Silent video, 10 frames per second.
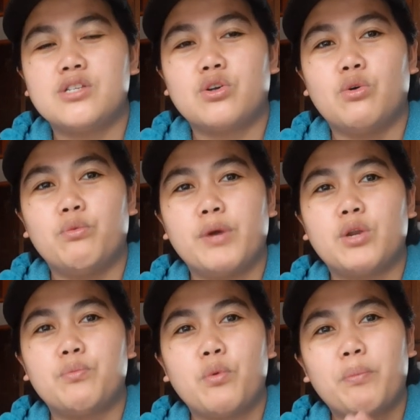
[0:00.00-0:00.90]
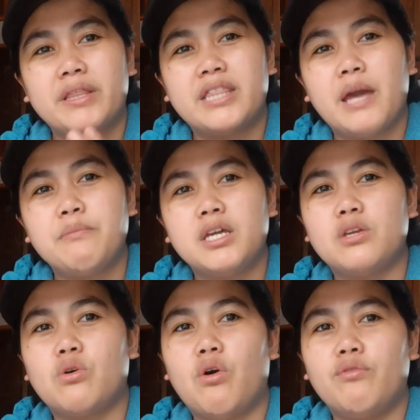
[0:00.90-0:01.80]
So, meron pong pandemic,
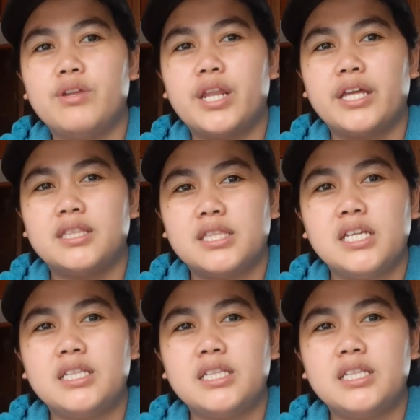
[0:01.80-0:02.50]
yung COVID-19,